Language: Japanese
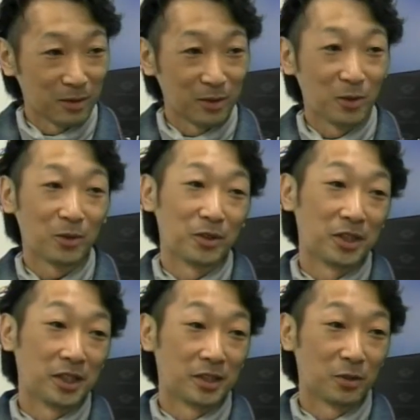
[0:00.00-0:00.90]
ごくい
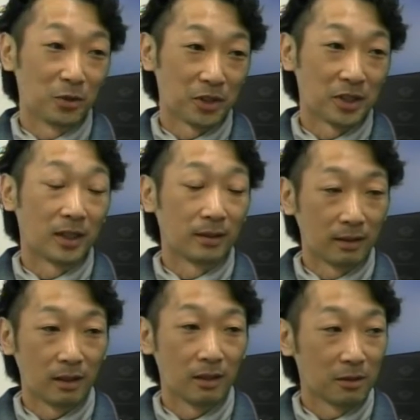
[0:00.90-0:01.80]
い商品なん
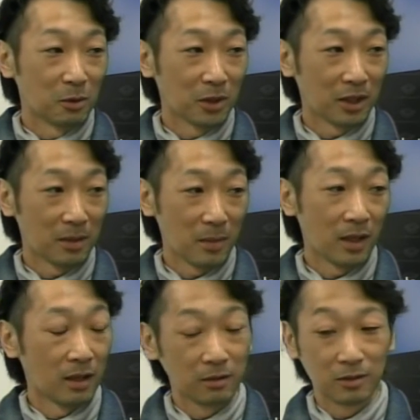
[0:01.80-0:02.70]
でこれからま
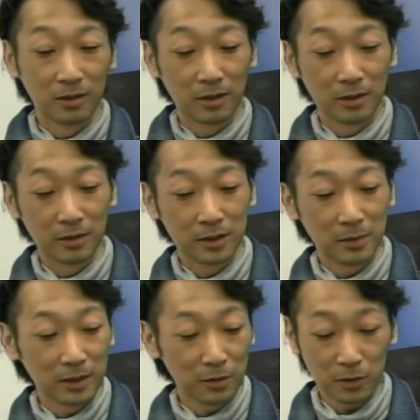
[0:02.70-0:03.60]
ああの、
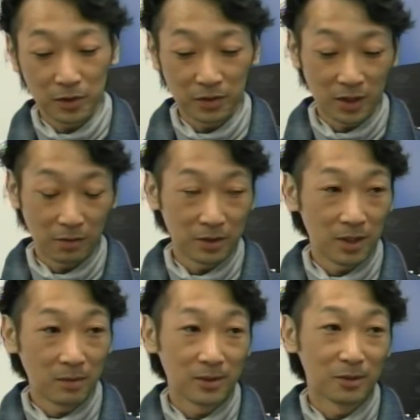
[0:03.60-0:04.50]
スマートソーシング社とし
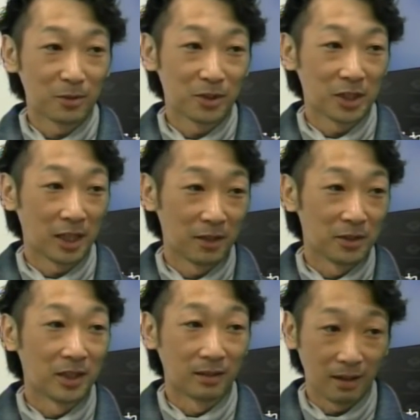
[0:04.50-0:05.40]
てもすごく力を
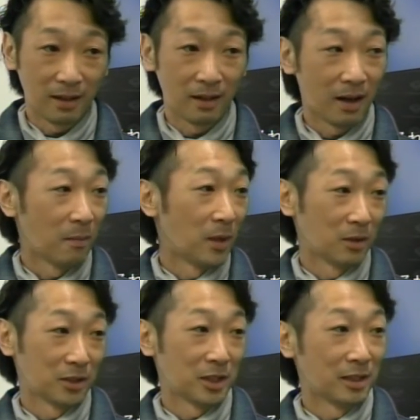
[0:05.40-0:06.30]
入れて販売
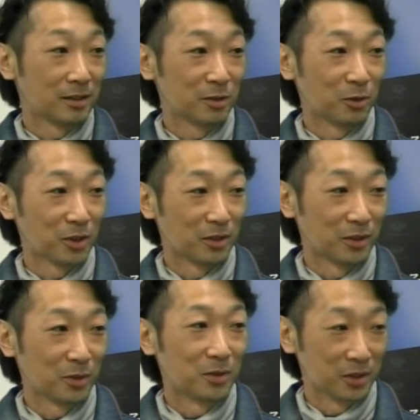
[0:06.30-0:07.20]
をしていく商品の
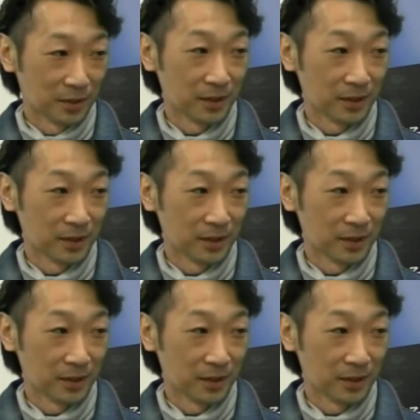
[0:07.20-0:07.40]
一つ、う